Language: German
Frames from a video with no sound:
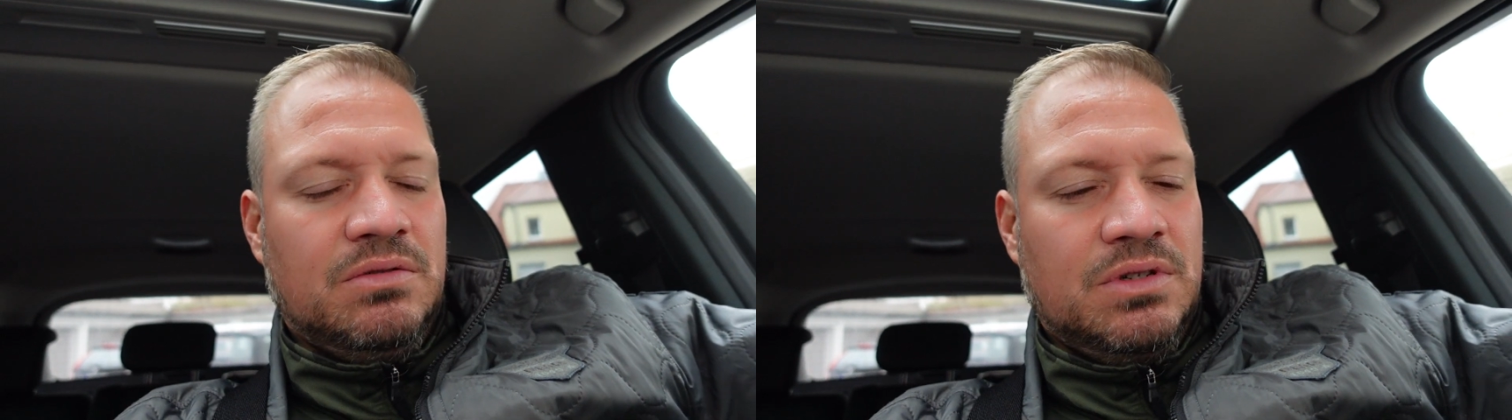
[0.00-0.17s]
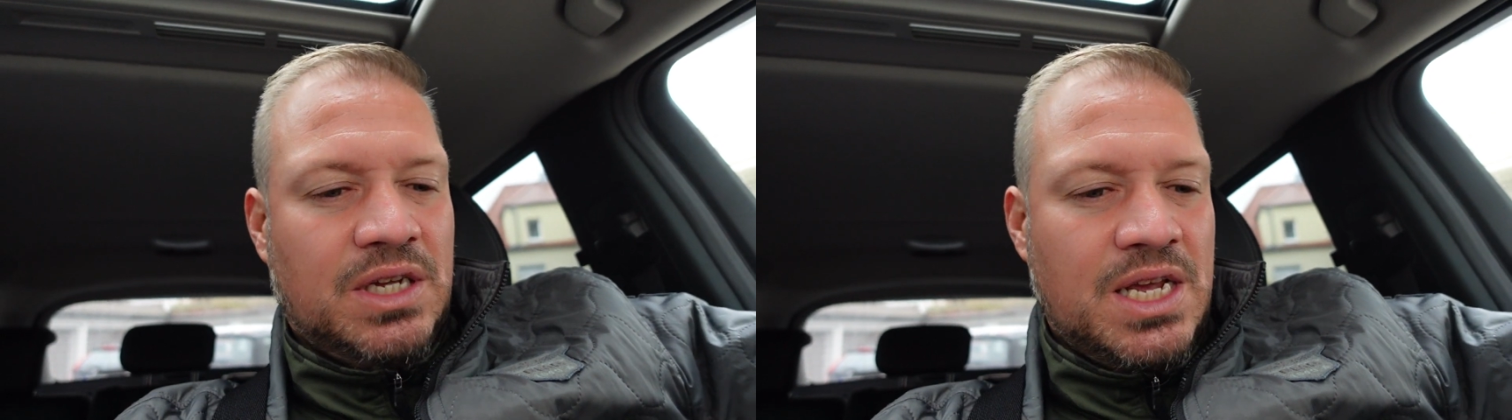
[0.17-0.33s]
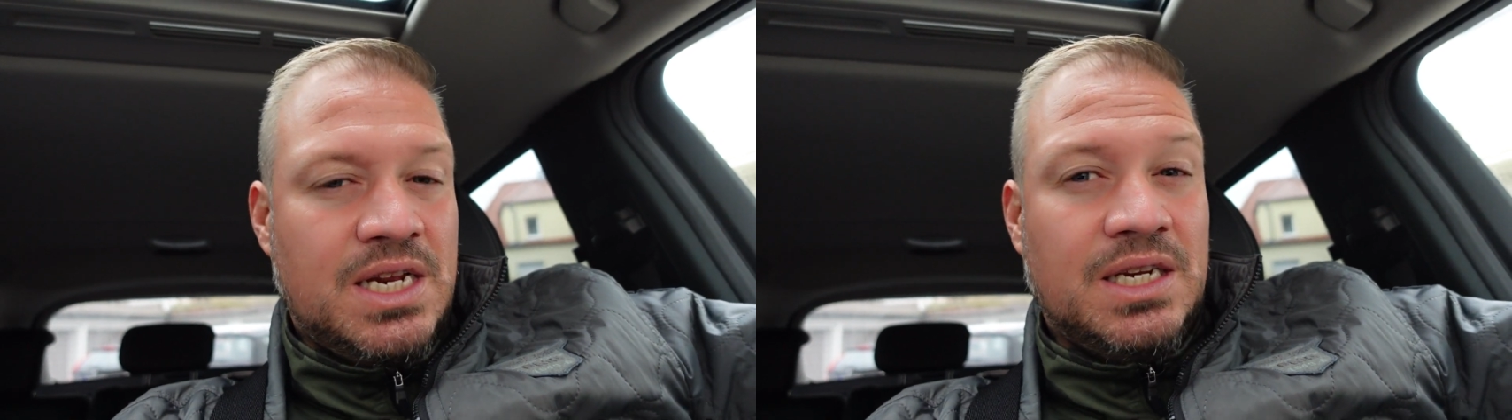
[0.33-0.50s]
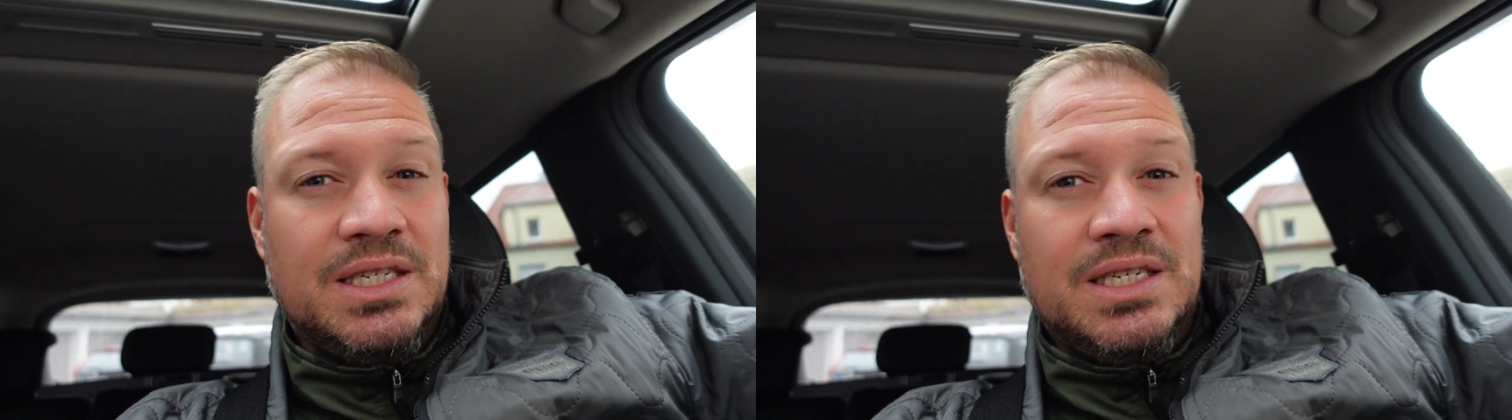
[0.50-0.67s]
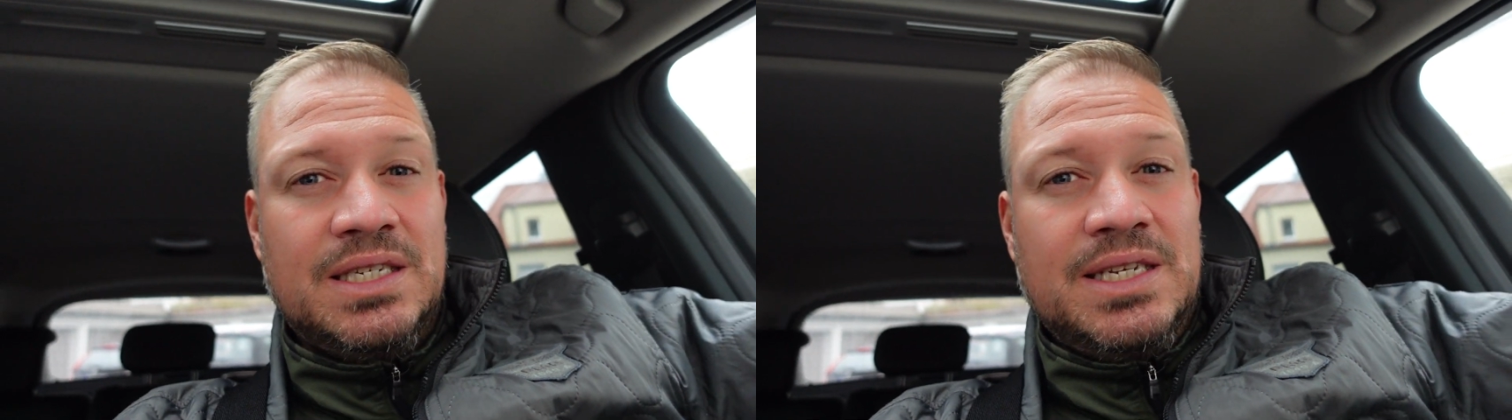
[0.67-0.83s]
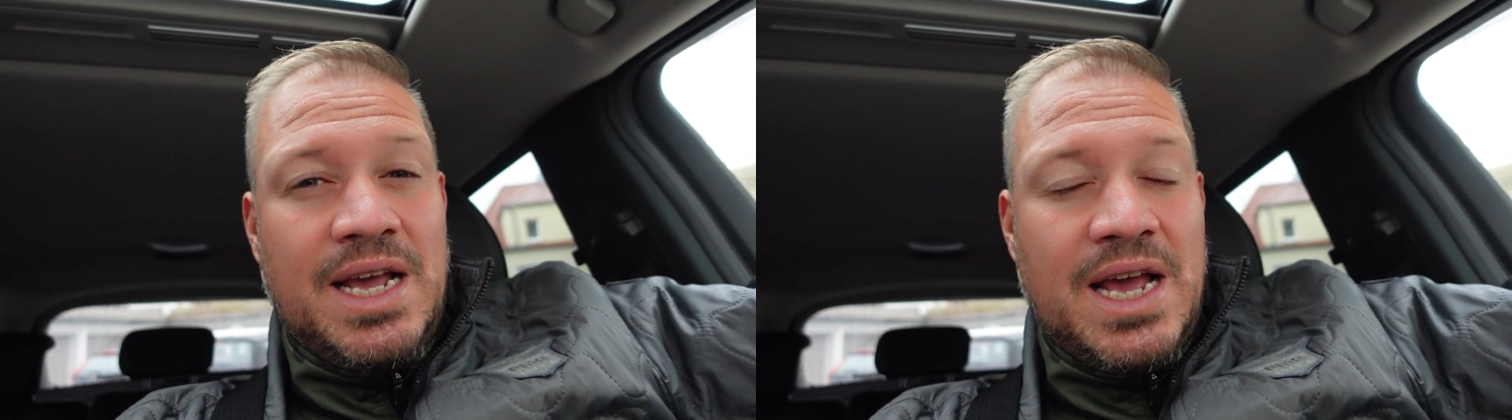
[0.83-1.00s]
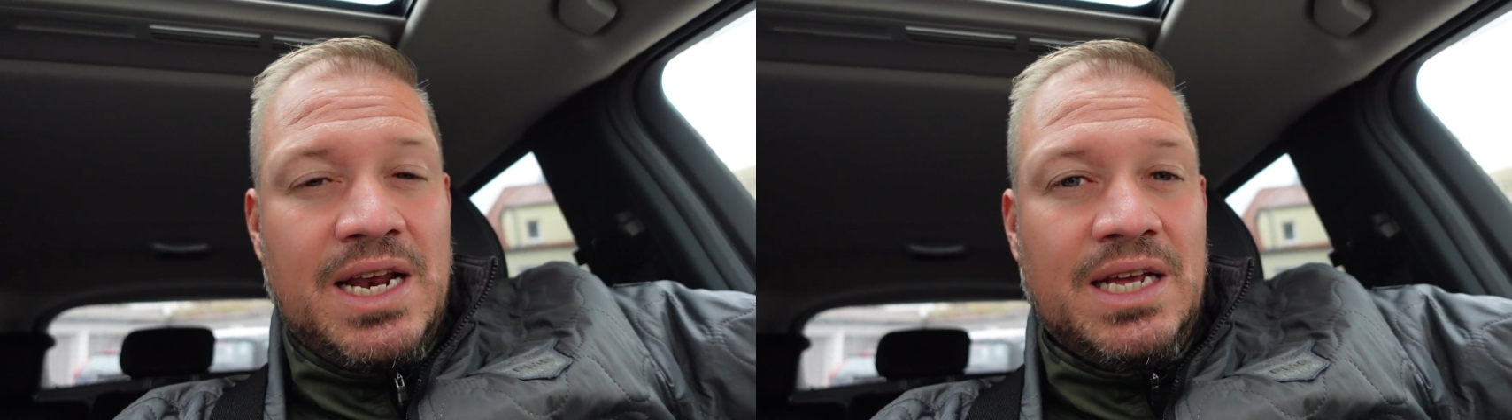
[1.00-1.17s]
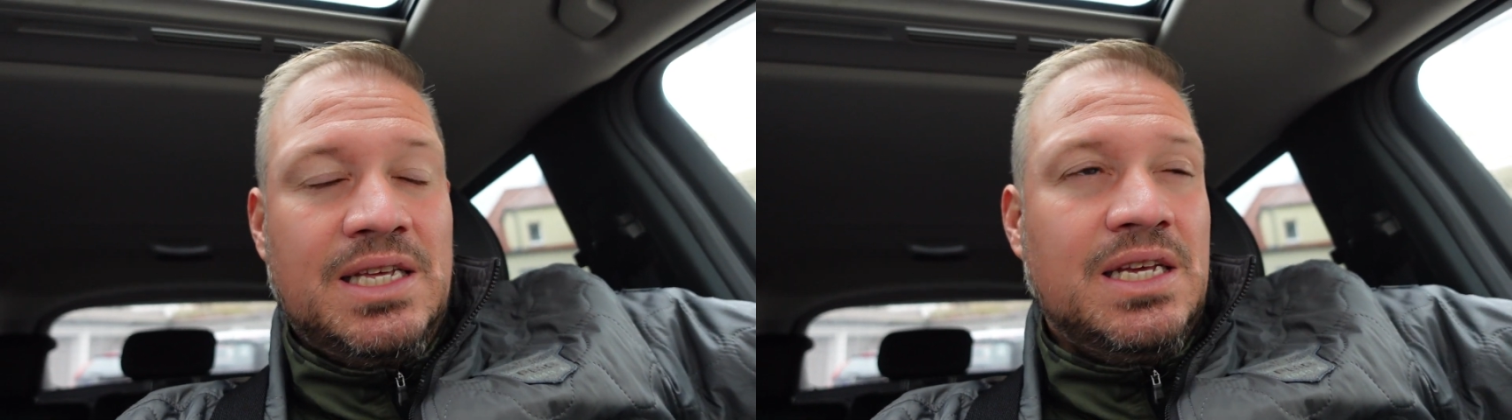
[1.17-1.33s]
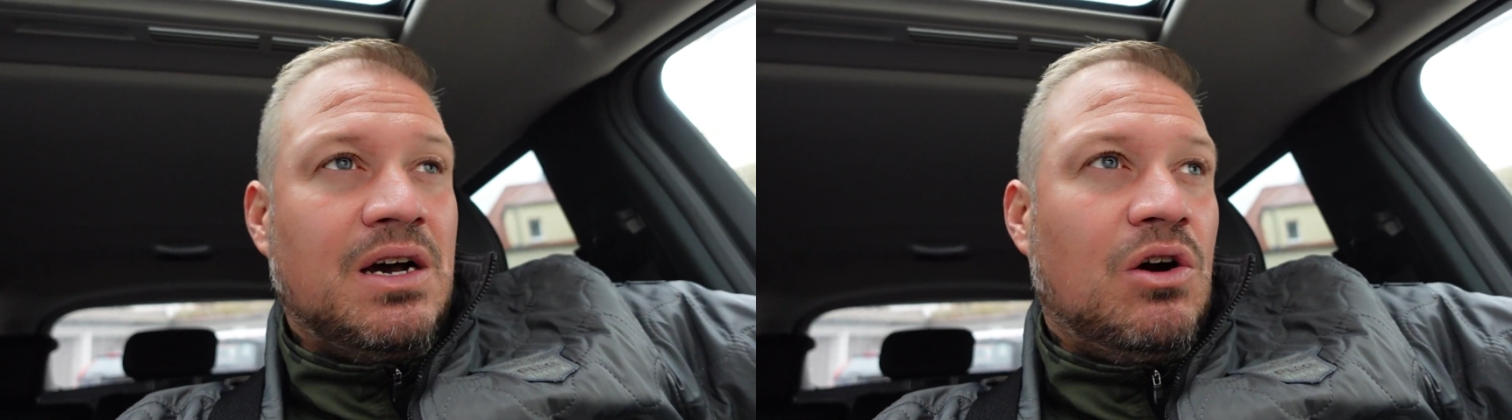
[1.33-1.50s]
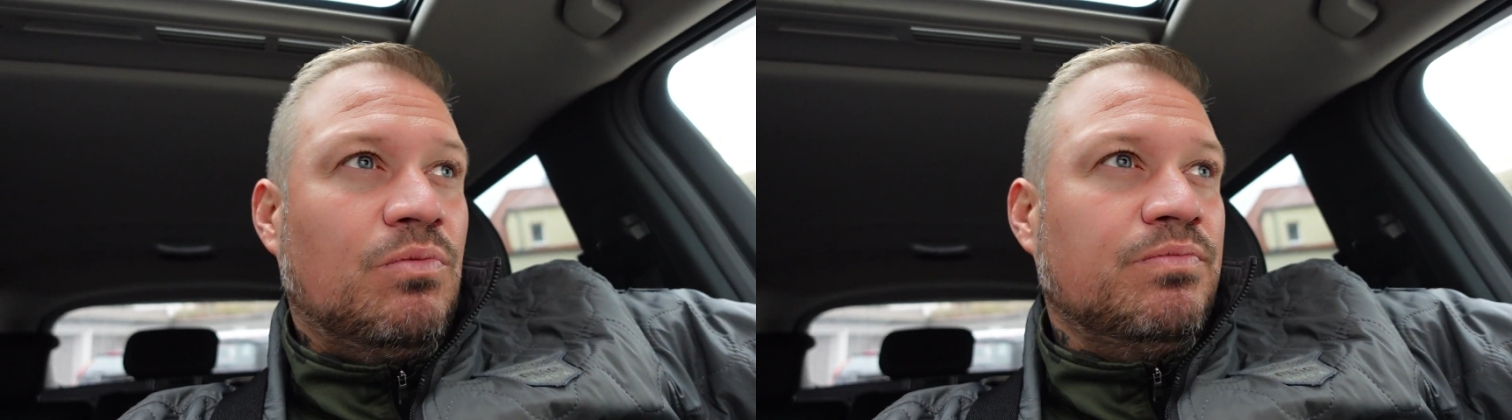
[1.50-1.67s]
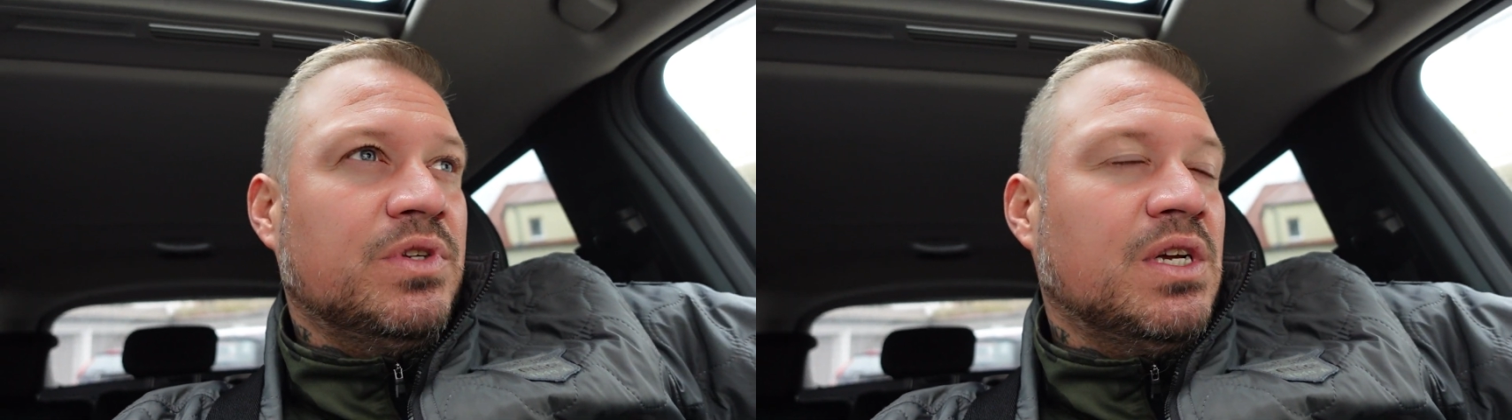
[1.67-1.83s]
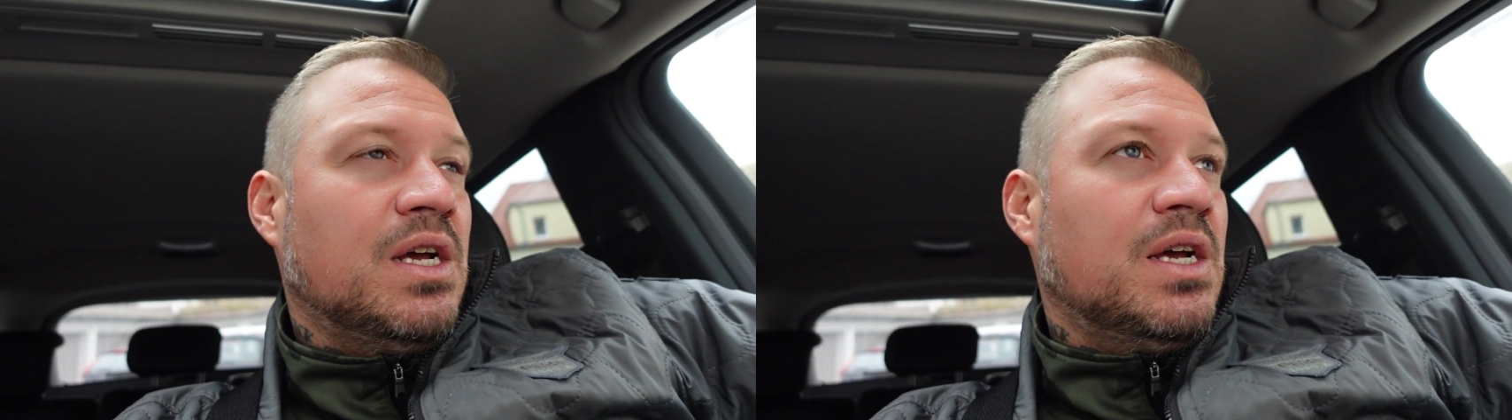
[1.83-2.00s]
und redet, das ist sehr energieraubend.